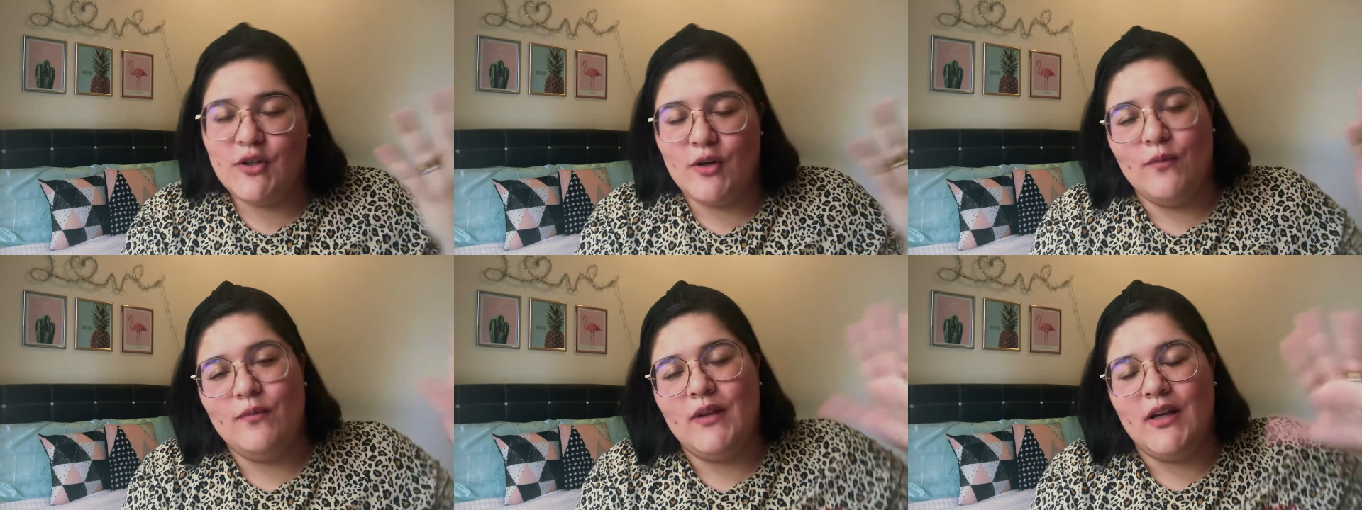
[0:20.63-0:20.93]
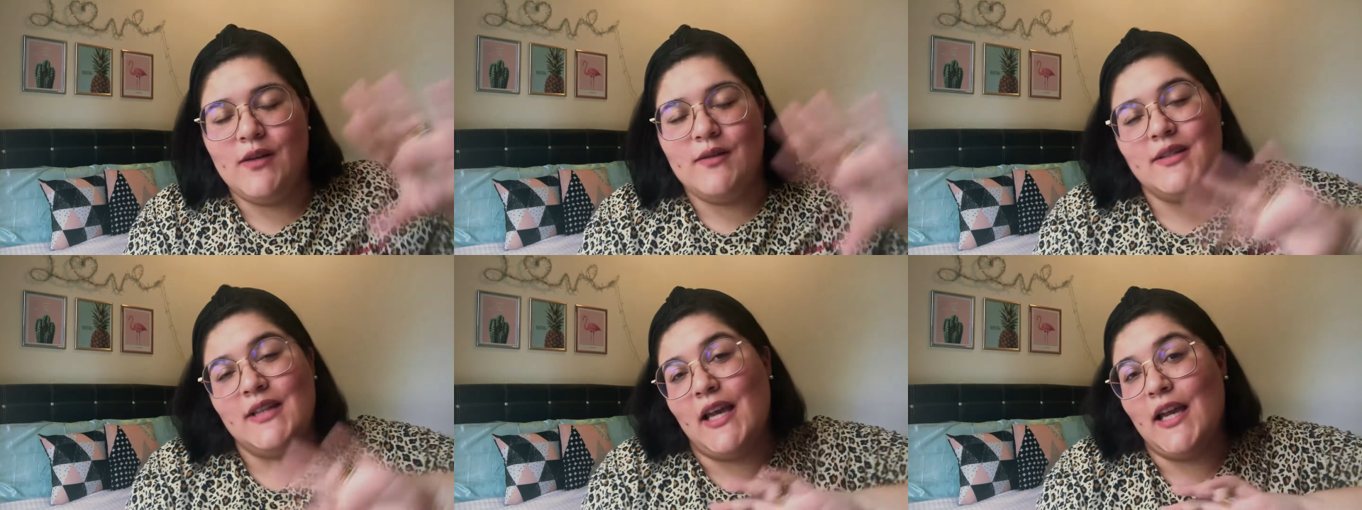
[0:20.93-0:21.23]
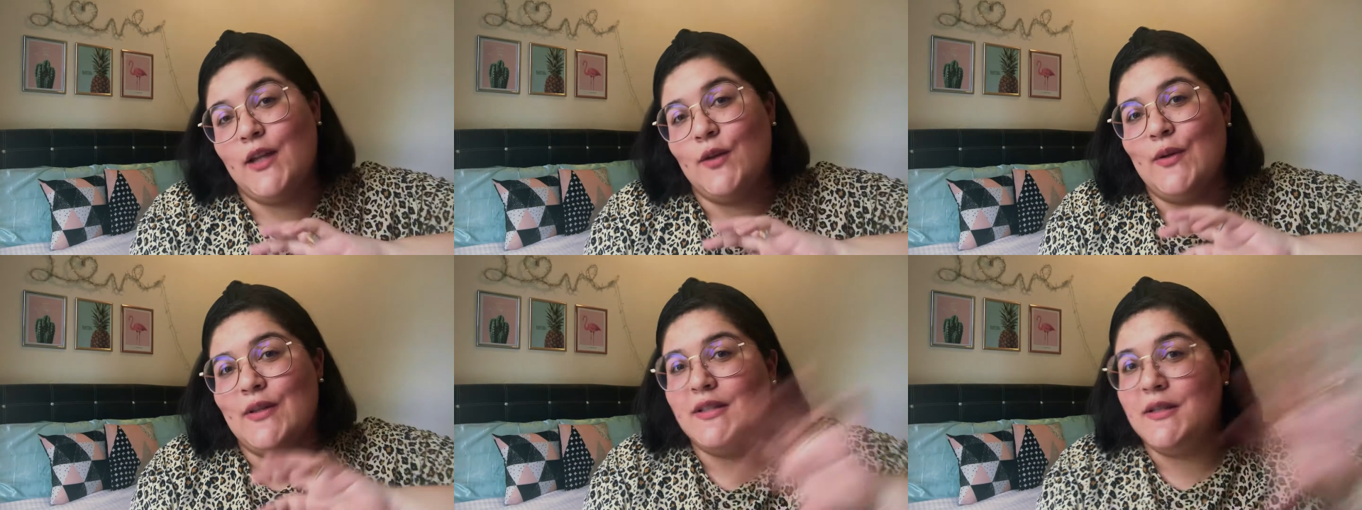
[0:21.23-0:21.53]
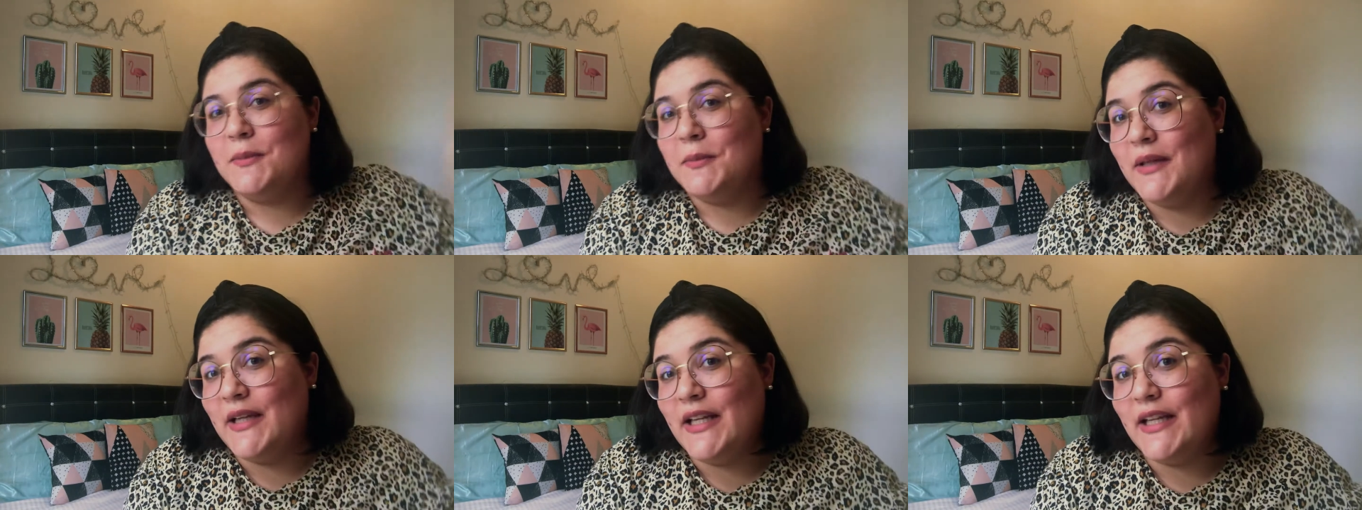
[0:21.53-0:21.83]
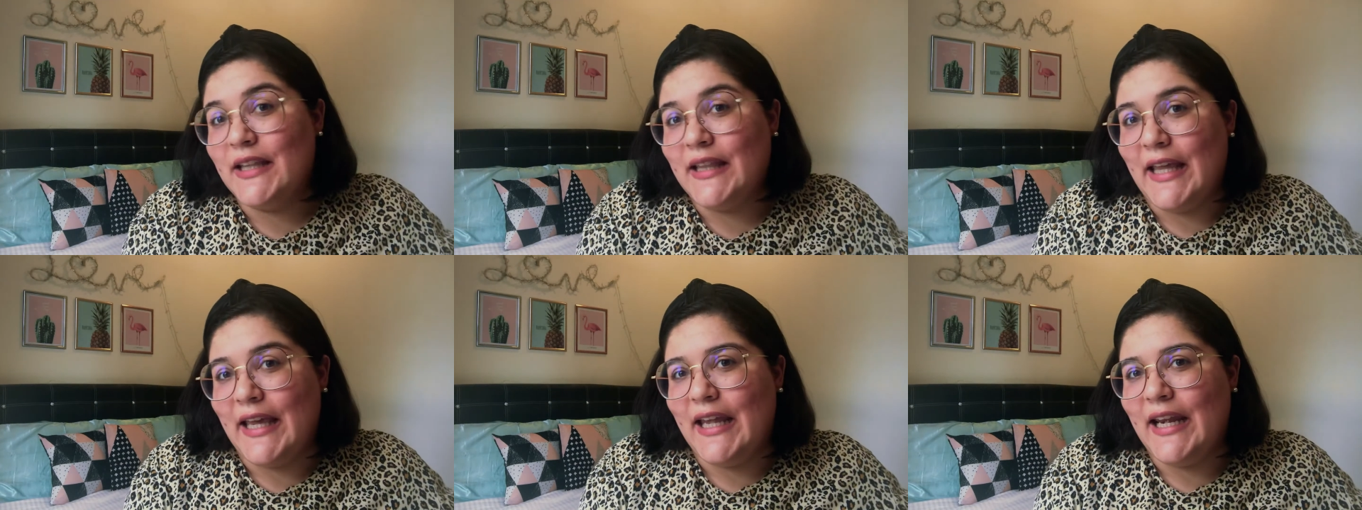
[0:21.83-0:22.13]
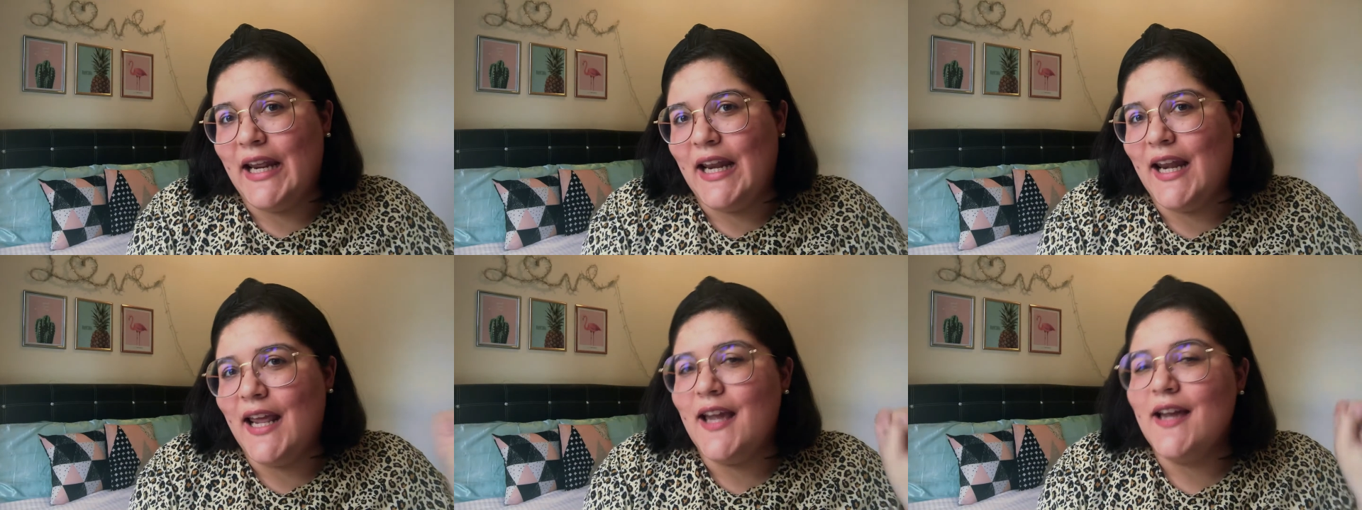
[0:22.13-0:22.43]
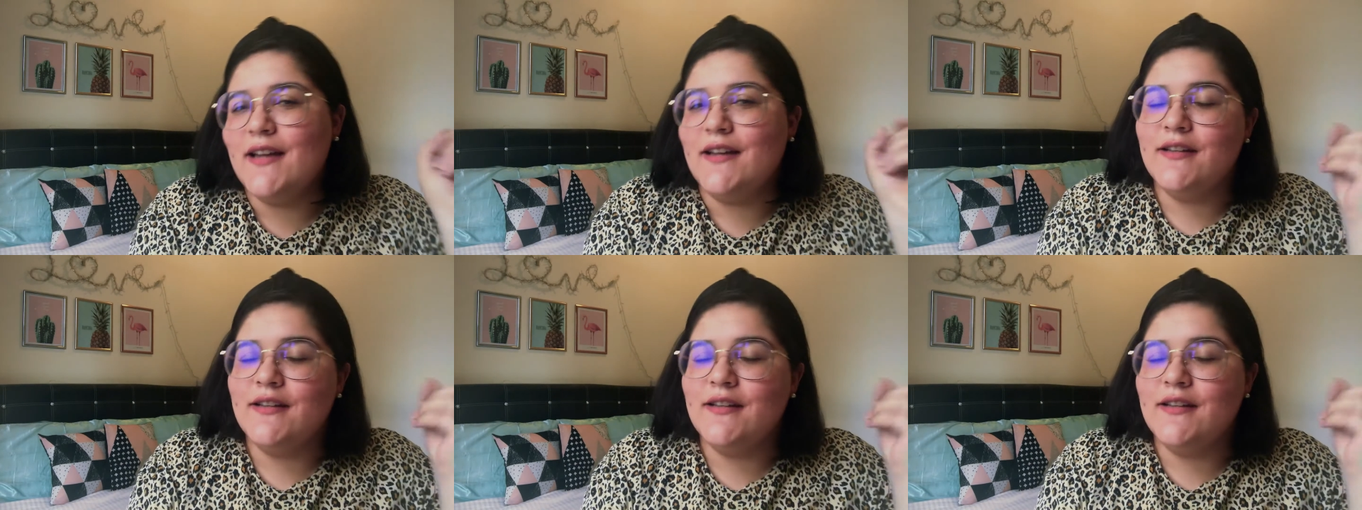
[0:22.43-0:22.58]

eu não tenho saído a semana inteira, né?